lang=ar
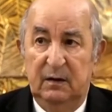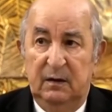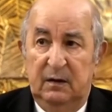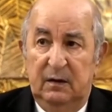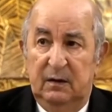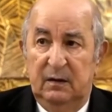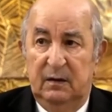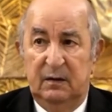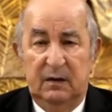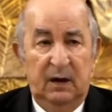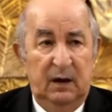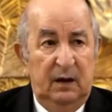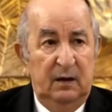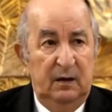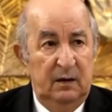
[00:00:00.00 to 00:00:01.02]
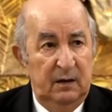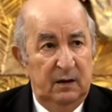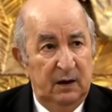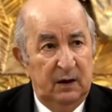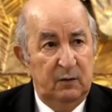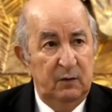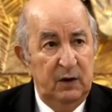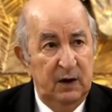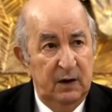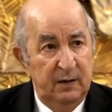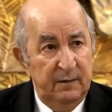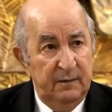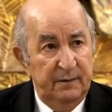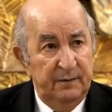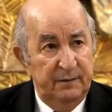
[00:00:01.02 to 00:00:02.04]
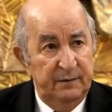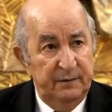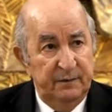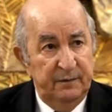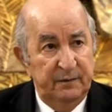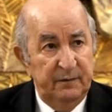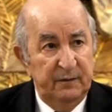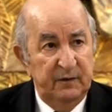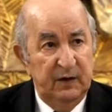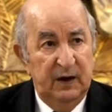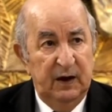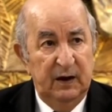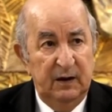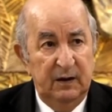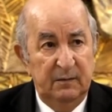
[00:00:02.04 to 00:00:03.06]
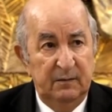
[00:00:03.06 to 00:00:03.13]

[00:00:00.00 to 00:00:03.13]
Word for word: نتاع الاقوياء في العالم